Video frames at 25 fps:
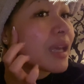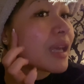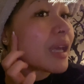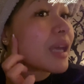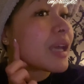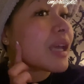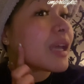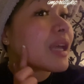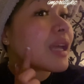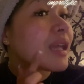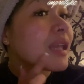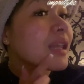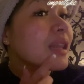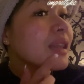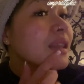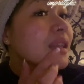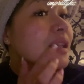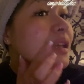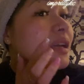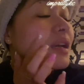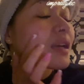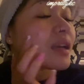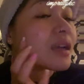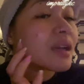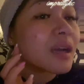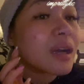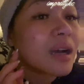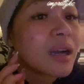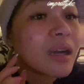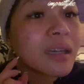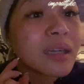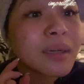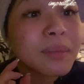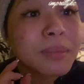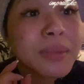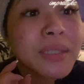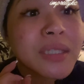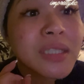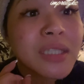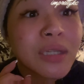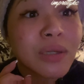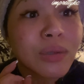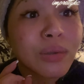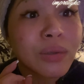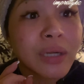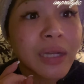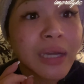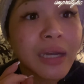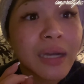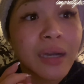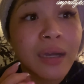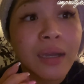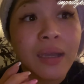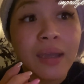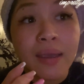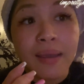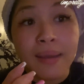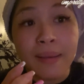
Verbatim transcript: And ang napansin ko lang,